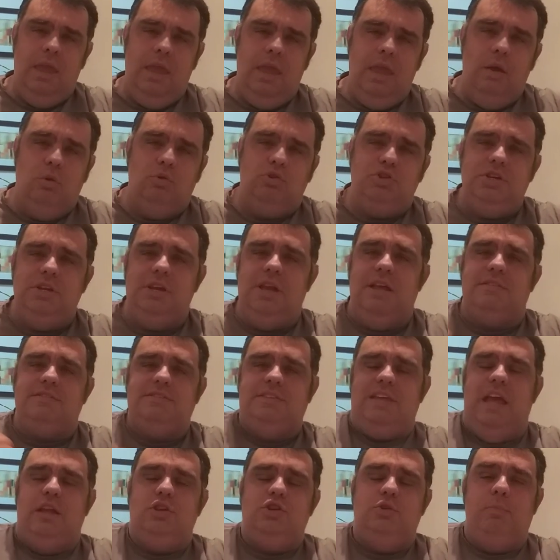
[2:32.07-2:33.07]
Eu tinha
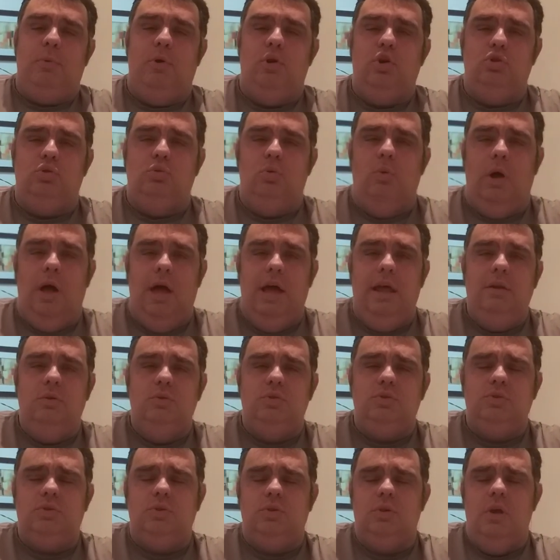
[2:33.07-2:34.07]
7 para 8
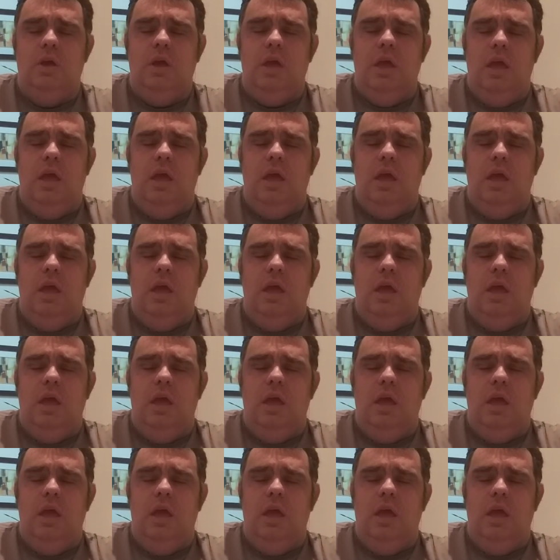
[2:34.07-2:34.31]
anos,